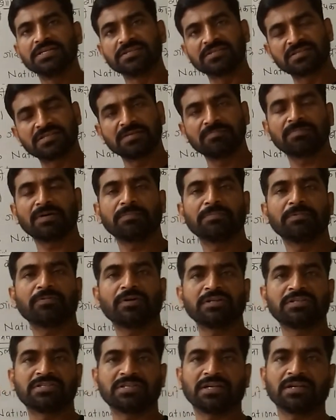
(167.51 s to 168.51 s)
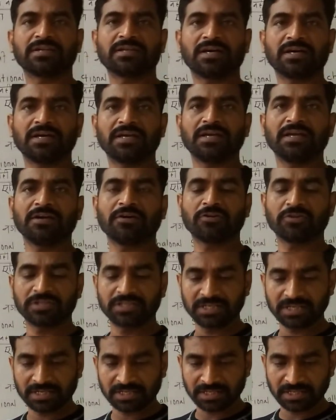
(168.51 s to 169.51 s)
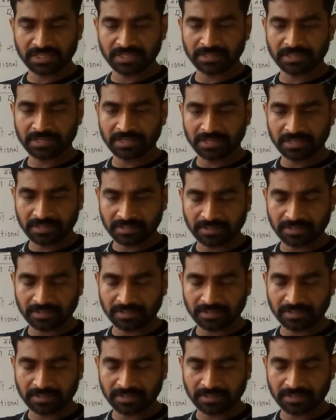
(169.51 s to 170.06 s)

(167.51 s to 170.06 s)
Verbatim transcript: सीमा विवाद चल रहा है और देख रहे हैं कि